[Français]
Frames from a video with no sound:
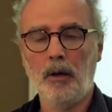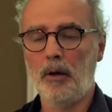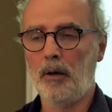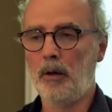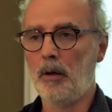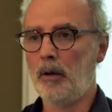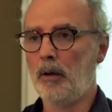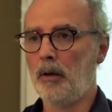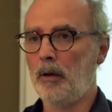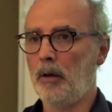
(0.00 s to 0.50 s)

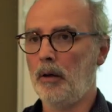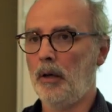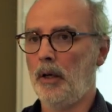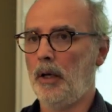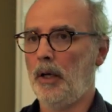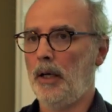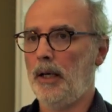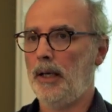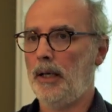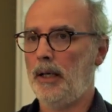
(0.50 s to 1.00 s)
euh,
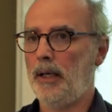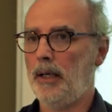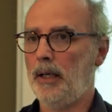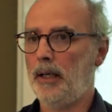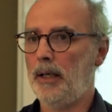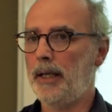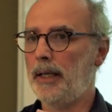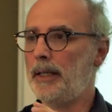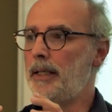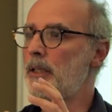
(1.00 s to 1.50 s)

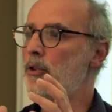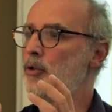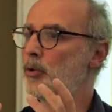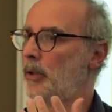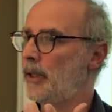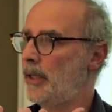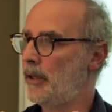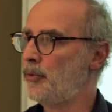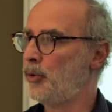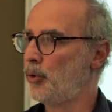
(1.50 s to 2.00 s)
la, la,
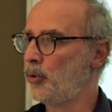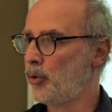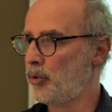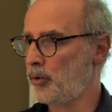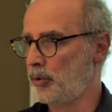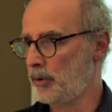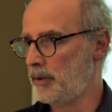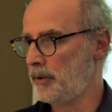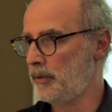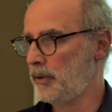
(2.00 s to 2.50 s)
nature de la photo
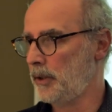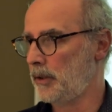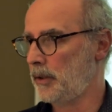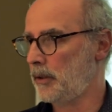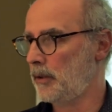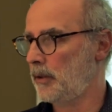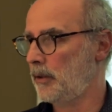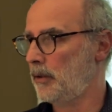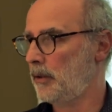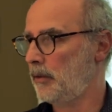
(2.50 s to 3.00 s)

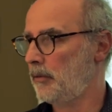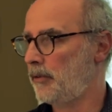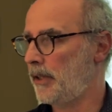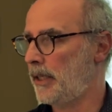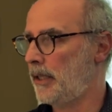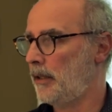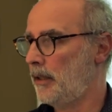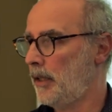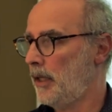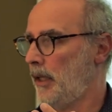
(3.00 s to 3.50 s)
scientifique.
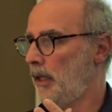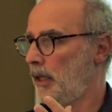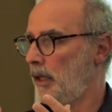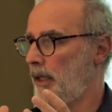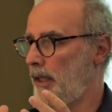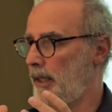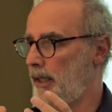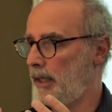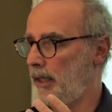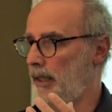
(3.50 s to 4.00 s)
Enfin,
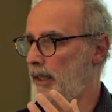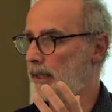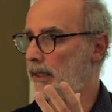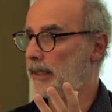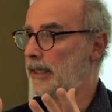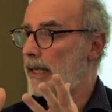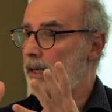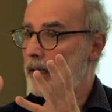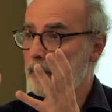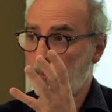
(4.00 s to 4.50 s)
et,
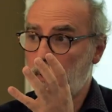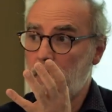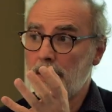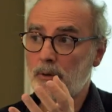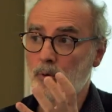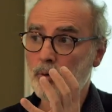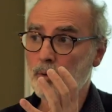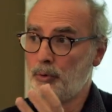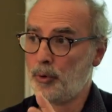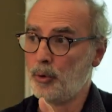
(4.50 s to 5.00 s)
quelle
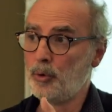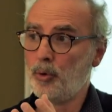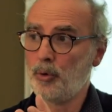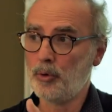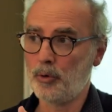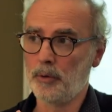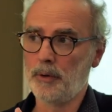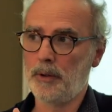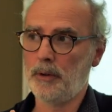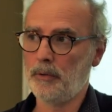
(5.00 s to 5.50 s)
base de
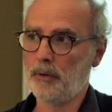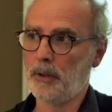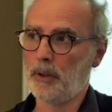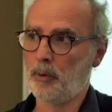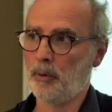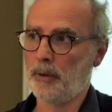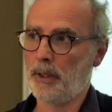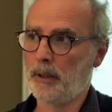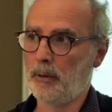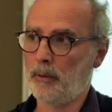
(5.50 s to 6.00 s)
photos
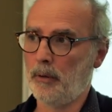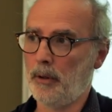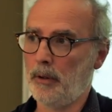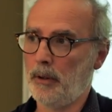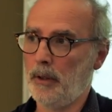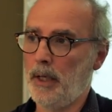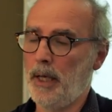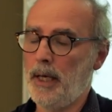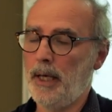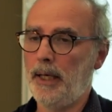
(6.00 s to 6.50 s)
scientifiques on a. Quoi.
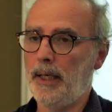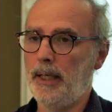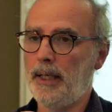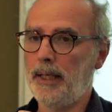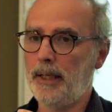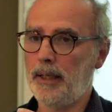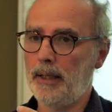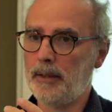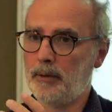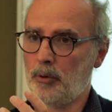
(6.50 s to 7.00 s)

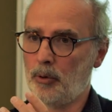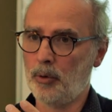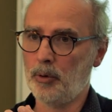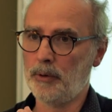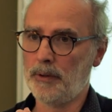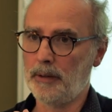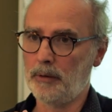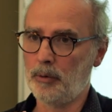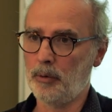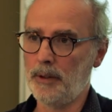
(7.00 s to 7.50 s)
Et les
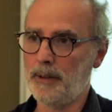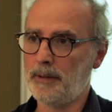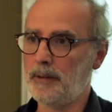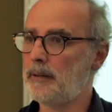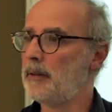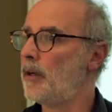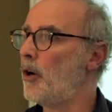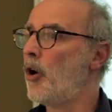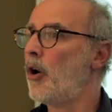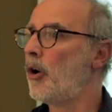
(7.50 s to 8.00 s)
anglo-saxons, ils
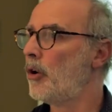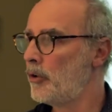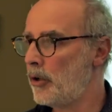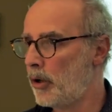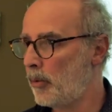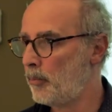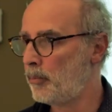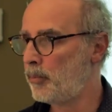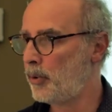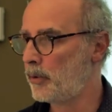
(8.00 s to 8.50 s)
étaient hors
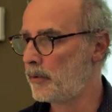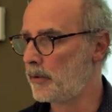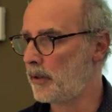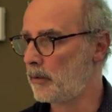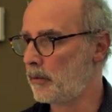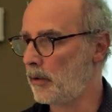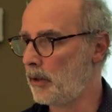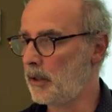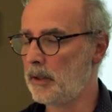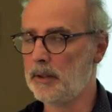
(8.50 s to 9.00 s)
normes pour ça.
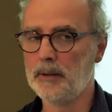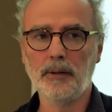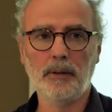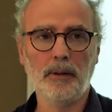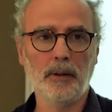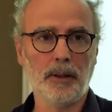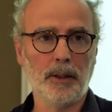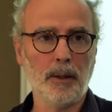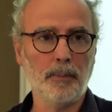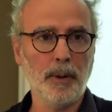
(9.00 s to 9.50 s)
Quoi. Ils
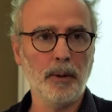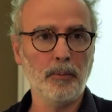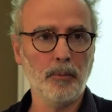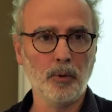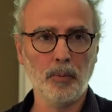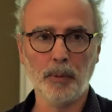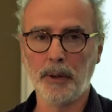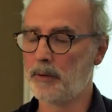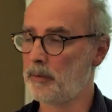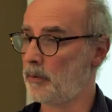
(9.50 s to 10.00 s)
étaient capables
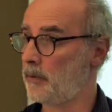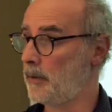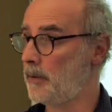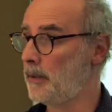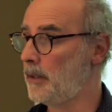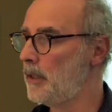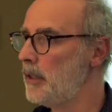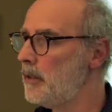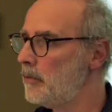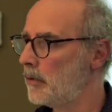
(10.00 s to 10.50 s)
de présenter
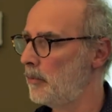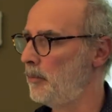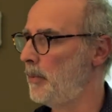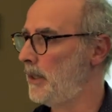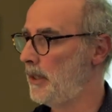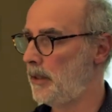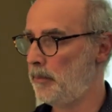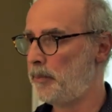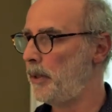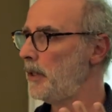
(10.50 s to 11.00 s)
des livres,
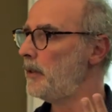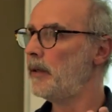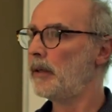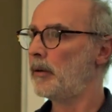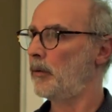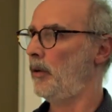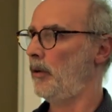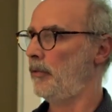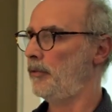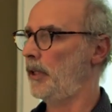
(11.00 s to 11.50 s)
mais qui pétaient,
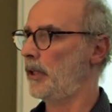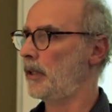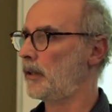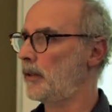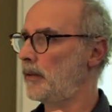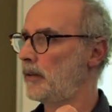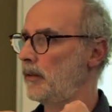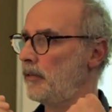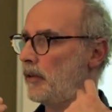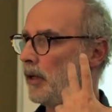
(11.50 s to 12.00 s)
quoi. enfin,
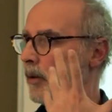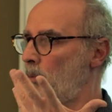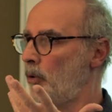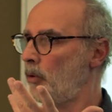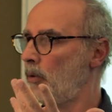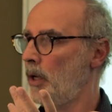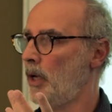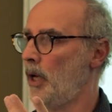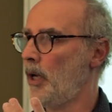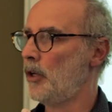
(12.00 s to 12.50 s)
qui étaient
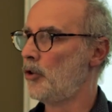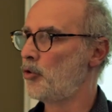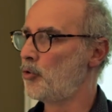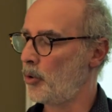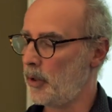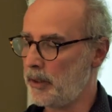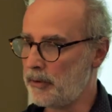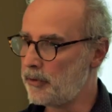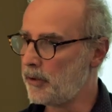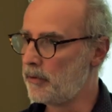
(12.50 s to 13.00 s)
vraiment
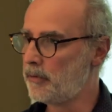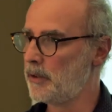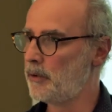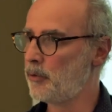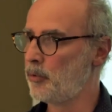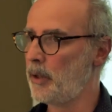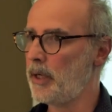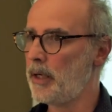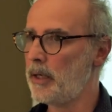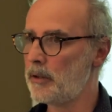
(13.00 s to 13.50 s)
sur l'effet
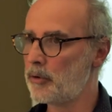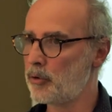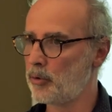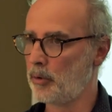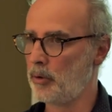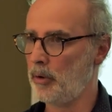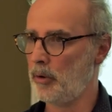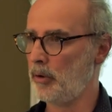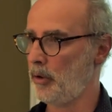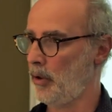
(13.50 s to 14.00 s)
visuel,
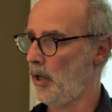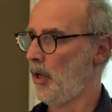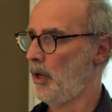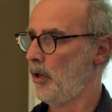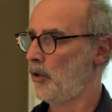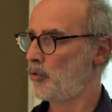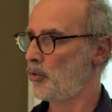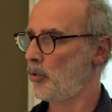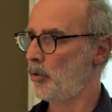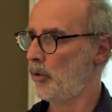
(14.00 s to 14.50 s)
sur,
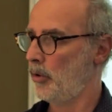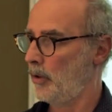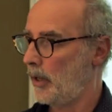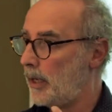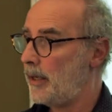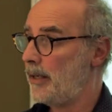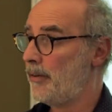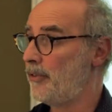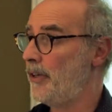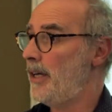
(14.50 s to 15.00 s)
euh,
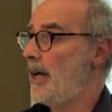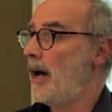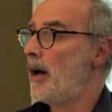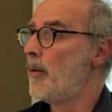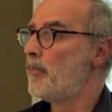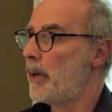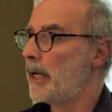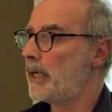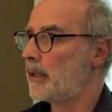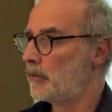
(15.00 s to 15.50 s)
l'effet
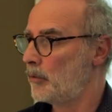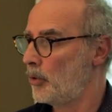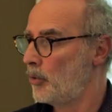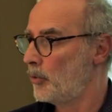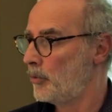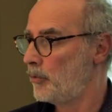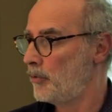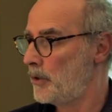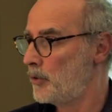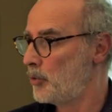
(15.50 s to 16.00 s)

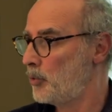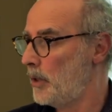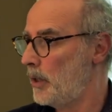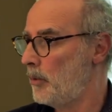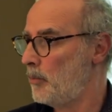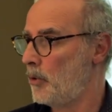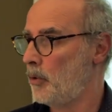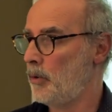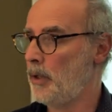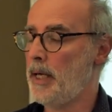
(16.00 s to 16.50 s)
impactant
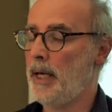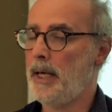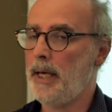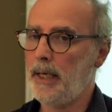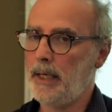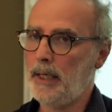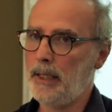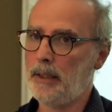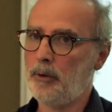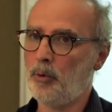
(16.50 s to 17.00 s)
visuellement.
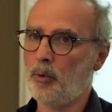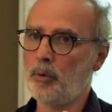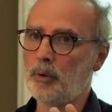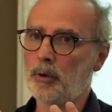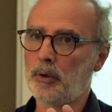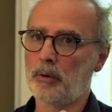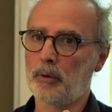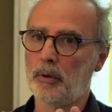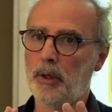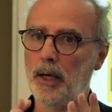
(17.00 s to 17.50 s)
Et
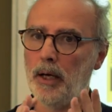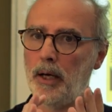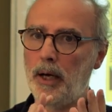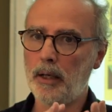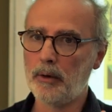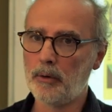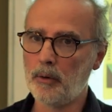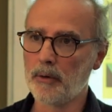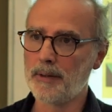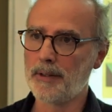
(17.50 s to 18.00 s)
donc,
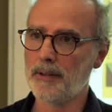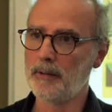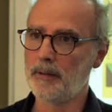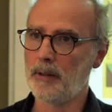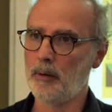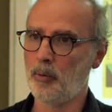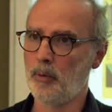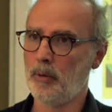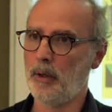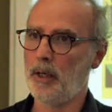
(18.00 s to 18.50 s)
dans ces
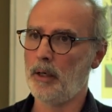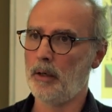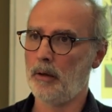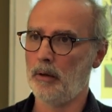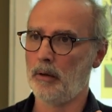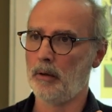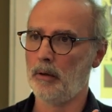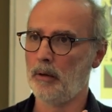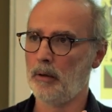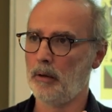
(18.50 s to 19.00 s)

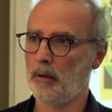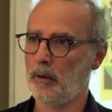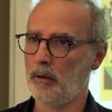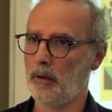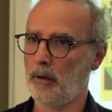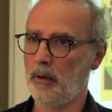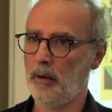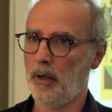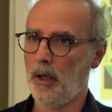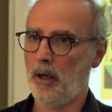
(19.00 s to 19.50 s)
salons-là,
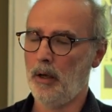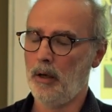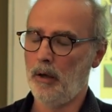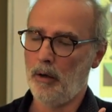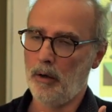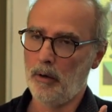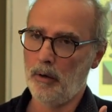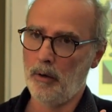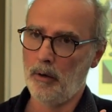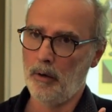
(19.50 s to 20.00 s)
euh,
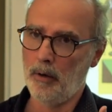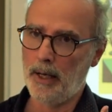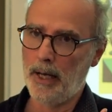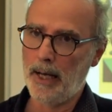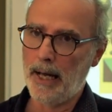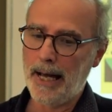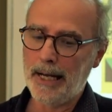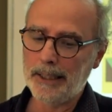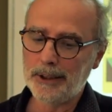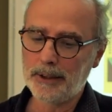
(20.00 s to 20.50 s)
euh,
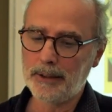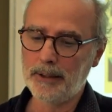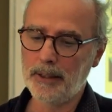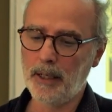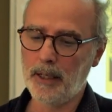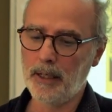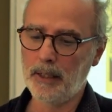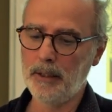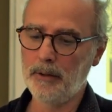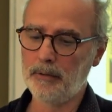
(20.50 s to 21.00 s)
acheter
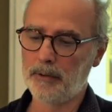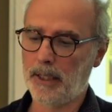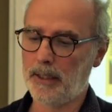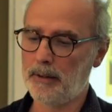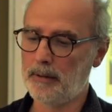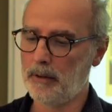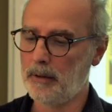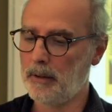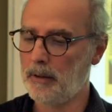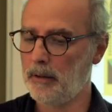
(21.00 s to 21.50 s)
un livre qui, a
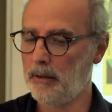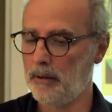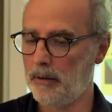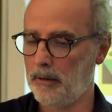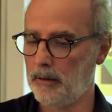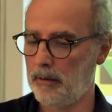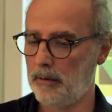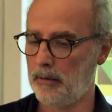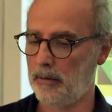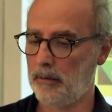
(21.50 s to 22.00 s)
est
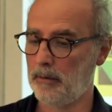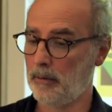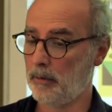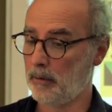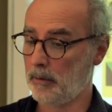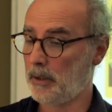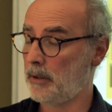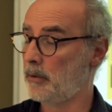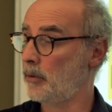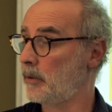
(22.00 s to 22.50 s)

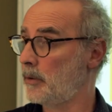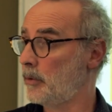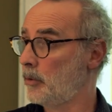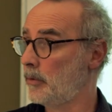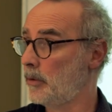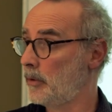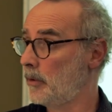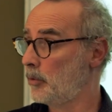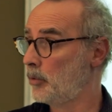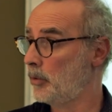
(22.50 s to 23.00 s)
sorti aux
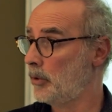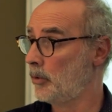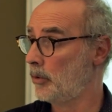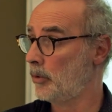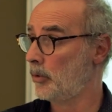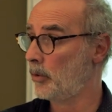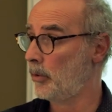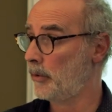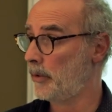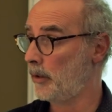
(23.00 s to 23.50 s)
États-Unis, en
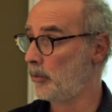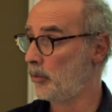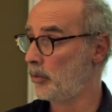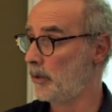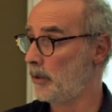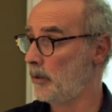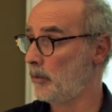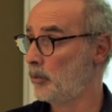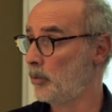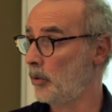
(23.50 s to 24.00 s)
Angleterre, tout
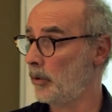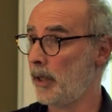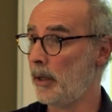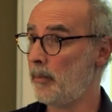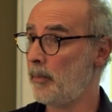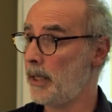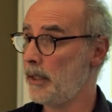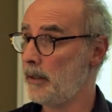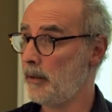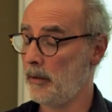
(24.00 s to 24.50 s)
ça, ou en
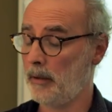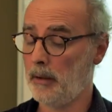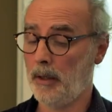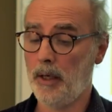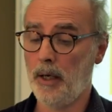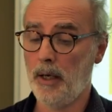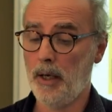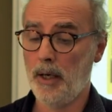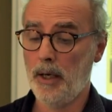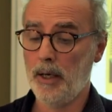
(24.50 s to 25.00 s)
Allemagne,
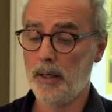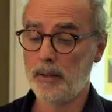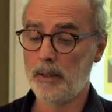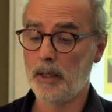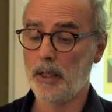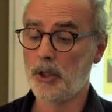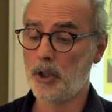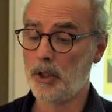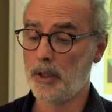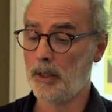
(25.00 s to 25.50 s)

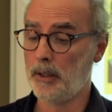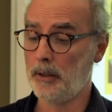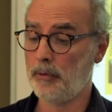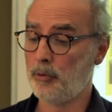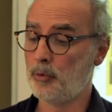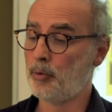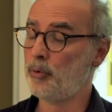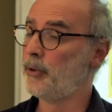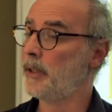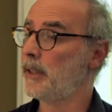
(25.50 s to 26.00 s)
c'est acheter un
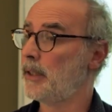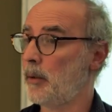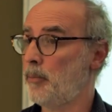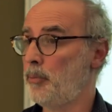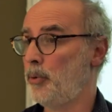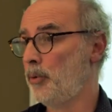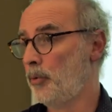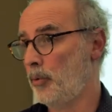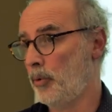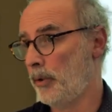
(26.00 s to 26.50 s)
livre tout fait qu'on n'a
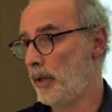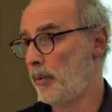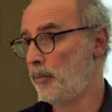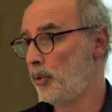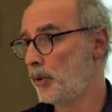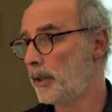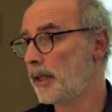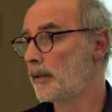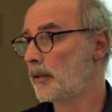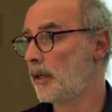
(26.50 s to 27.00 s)
plus,
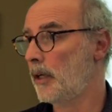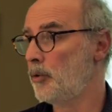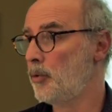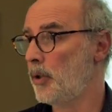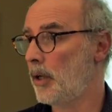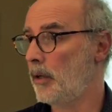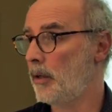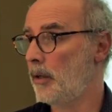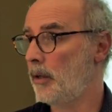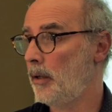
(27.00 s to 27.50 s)
plus qu'à
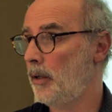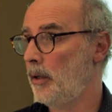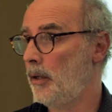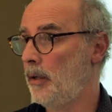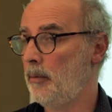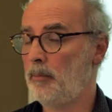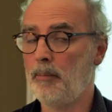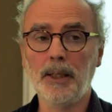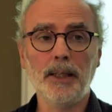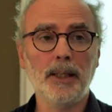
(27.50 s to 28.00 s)
traduire,
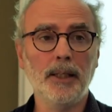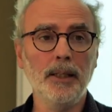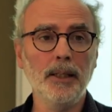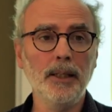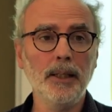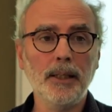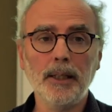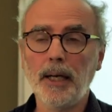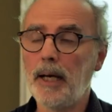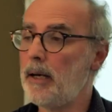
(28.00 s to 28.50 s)
mais qui est
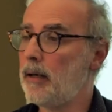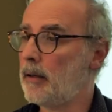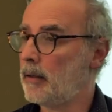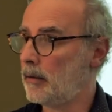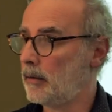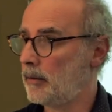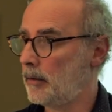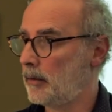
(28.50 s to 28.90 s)
nickel,